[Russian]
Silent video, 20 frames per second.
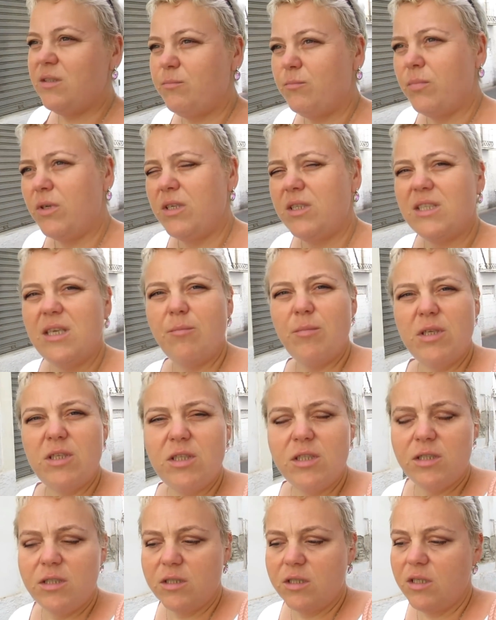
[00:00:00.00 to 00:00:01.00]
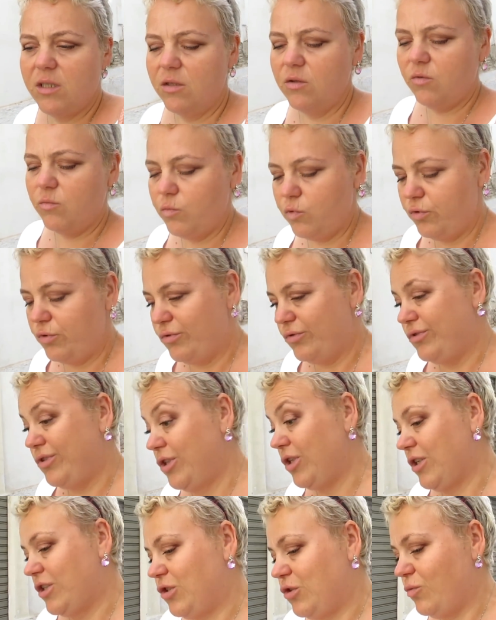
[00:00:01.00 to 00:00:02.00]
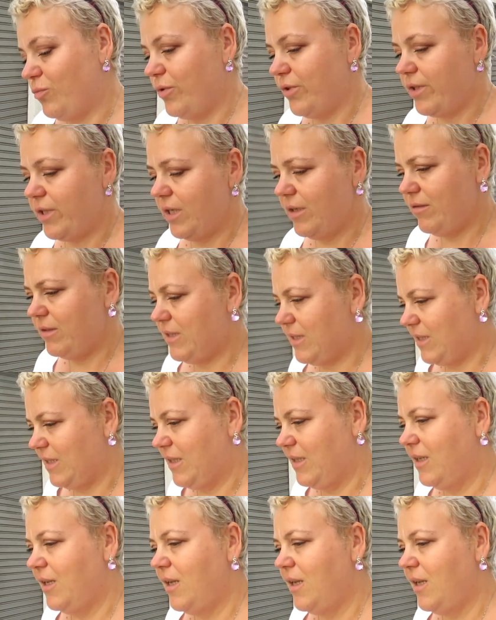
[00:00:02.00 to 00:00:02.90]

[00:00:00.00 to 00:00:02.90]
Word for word: бальзамический, но мужу он не особо нравится,